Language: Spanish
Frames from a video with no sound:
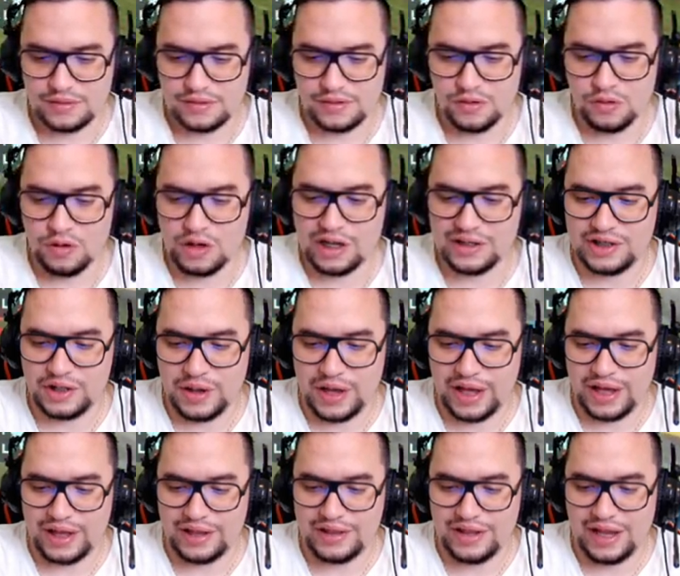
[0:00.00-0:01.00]
Nunca se
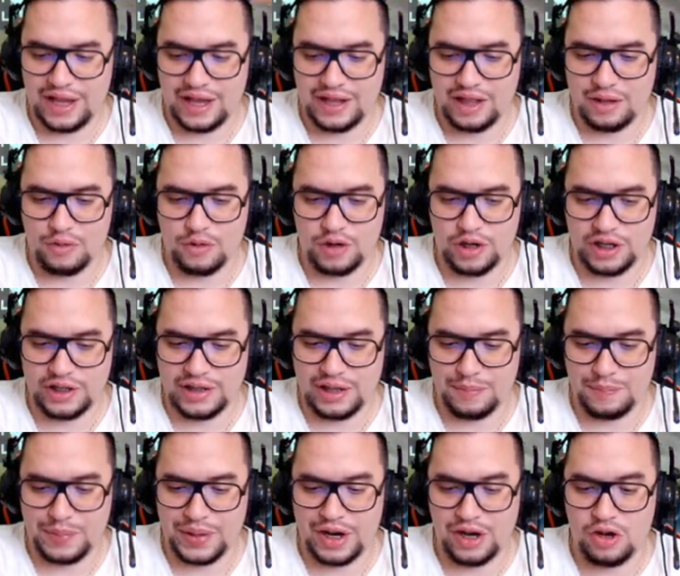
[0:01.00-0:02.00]
va a dejar de bolita,
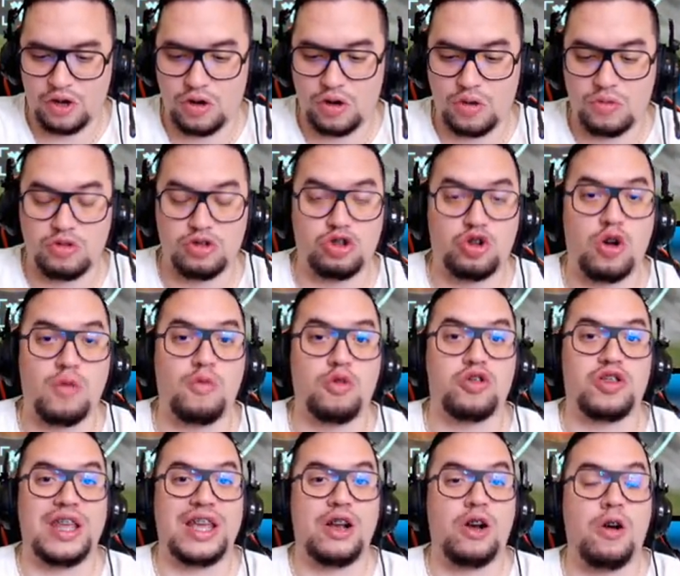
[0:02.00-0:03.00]
pero como
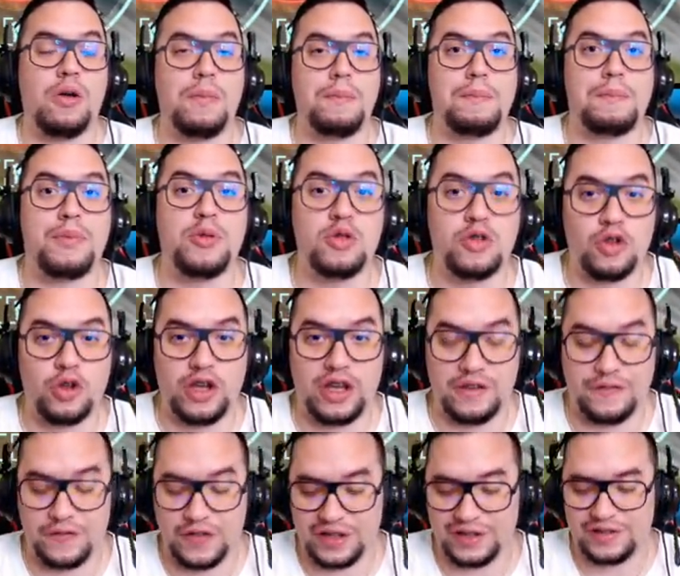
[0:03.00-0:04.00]
tengo puntos de
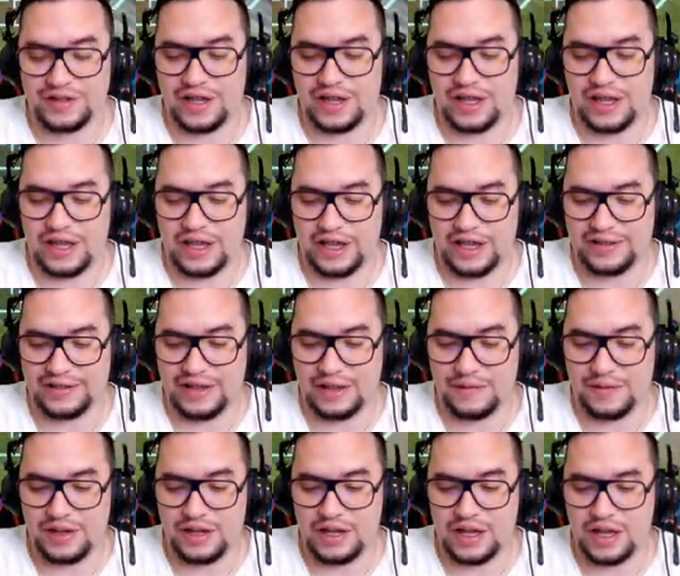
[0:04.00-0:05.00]
defensa en esta
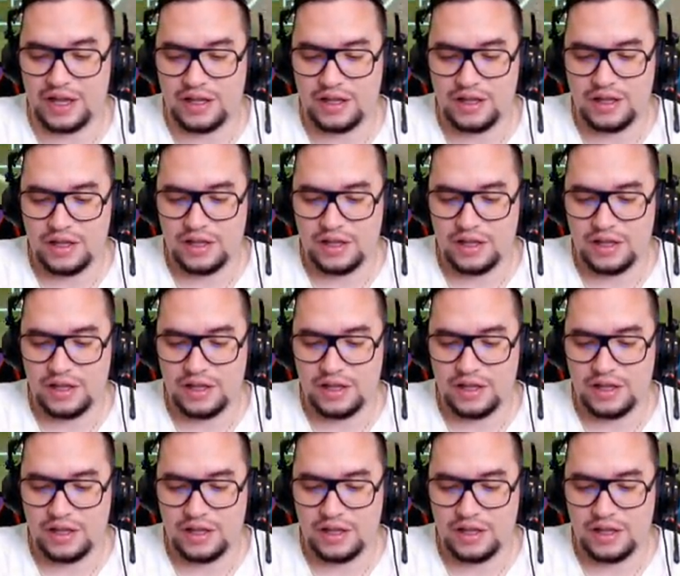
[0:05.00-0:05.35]
habilidad,